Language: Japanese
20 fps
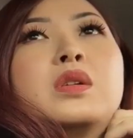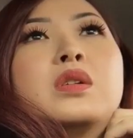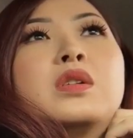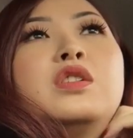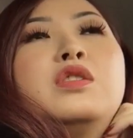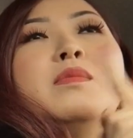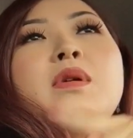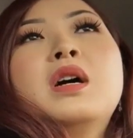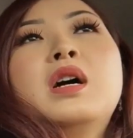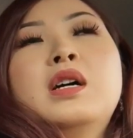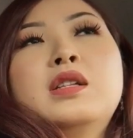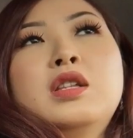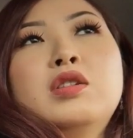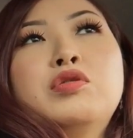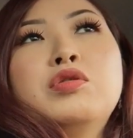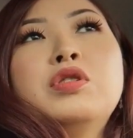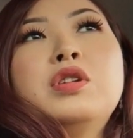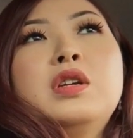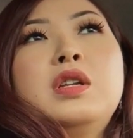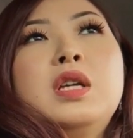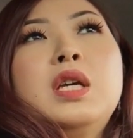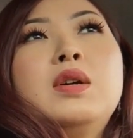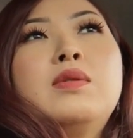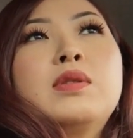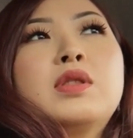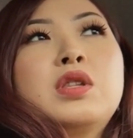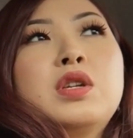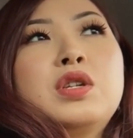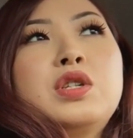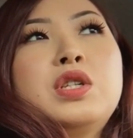車買った時に
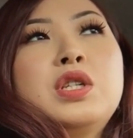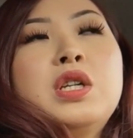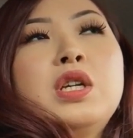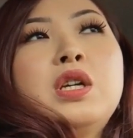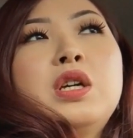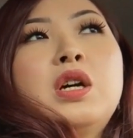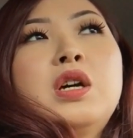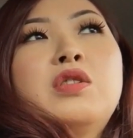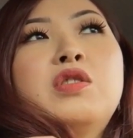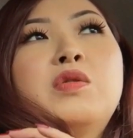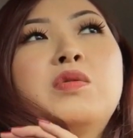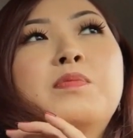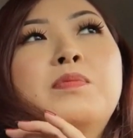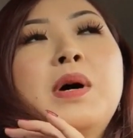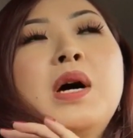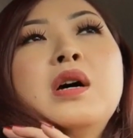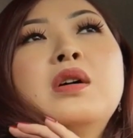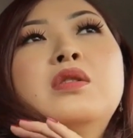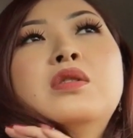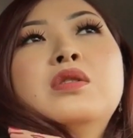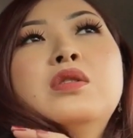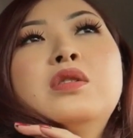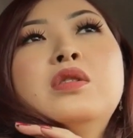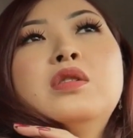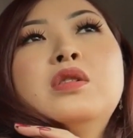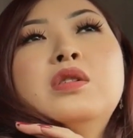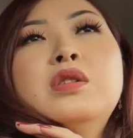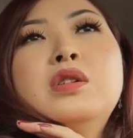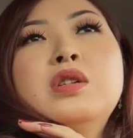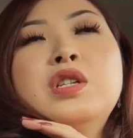私あのパンク
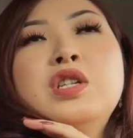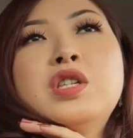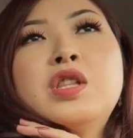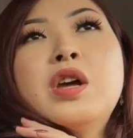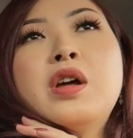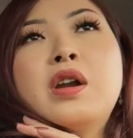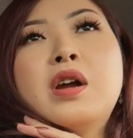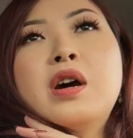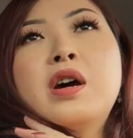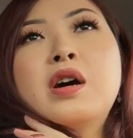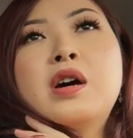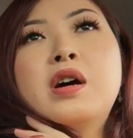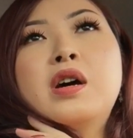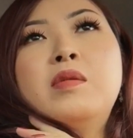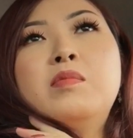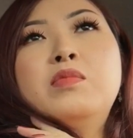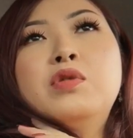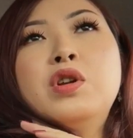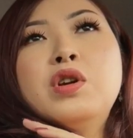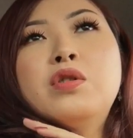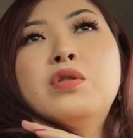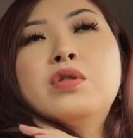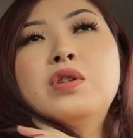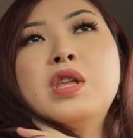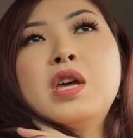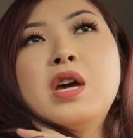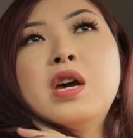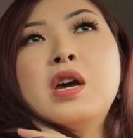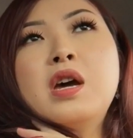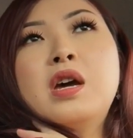したら無
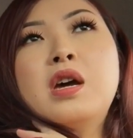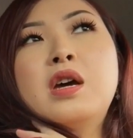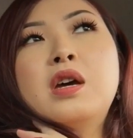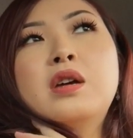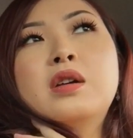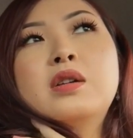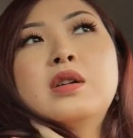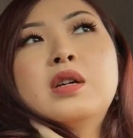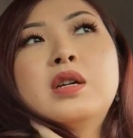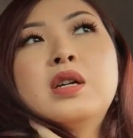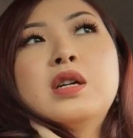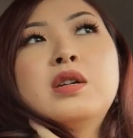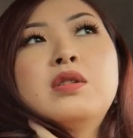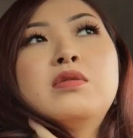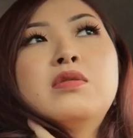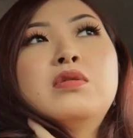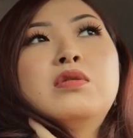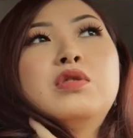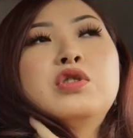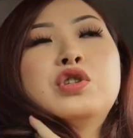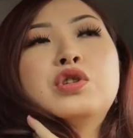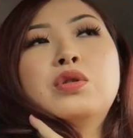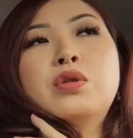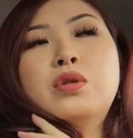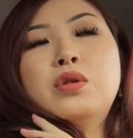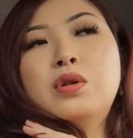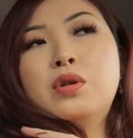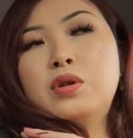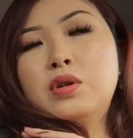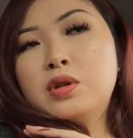料であの保証
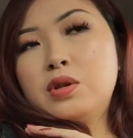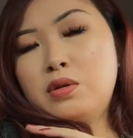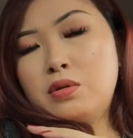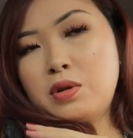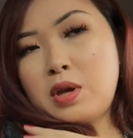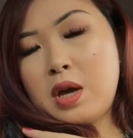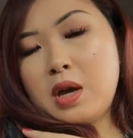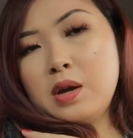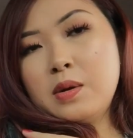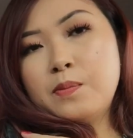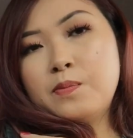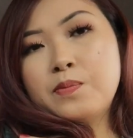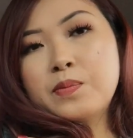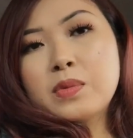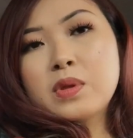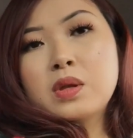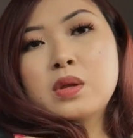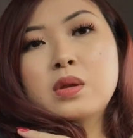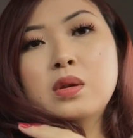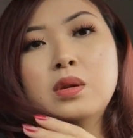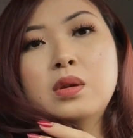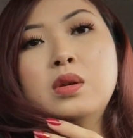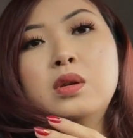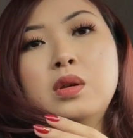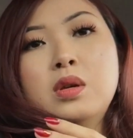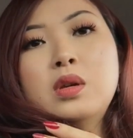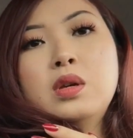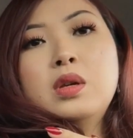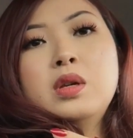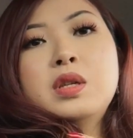のね
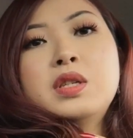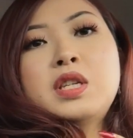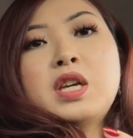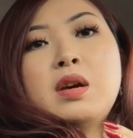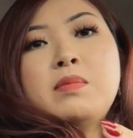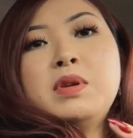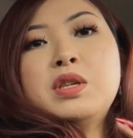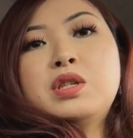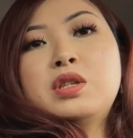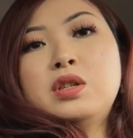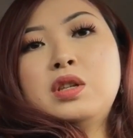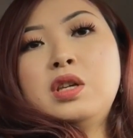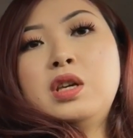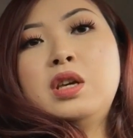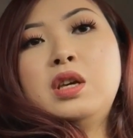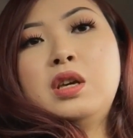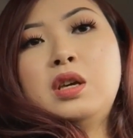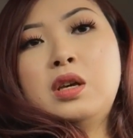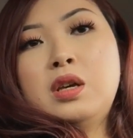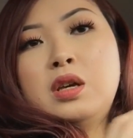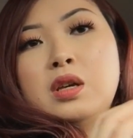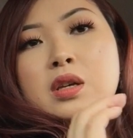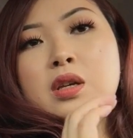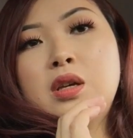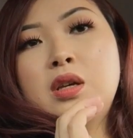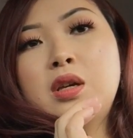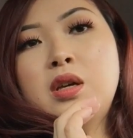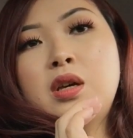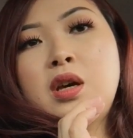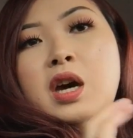サービスに
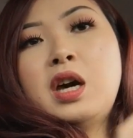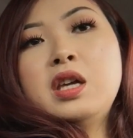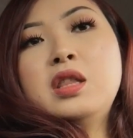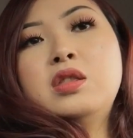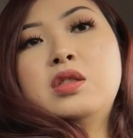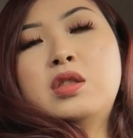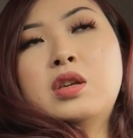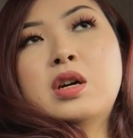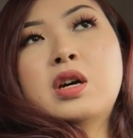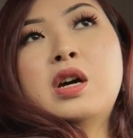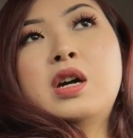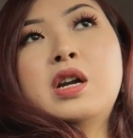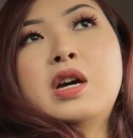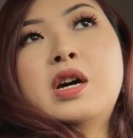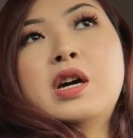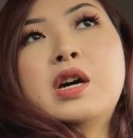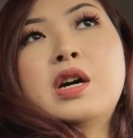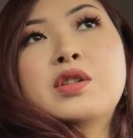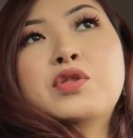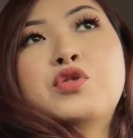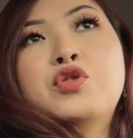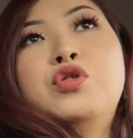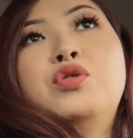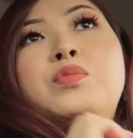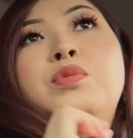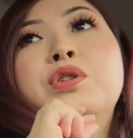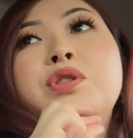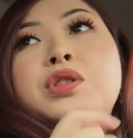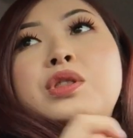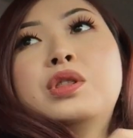入ったからと
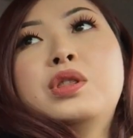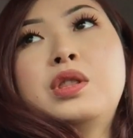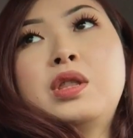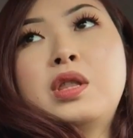思って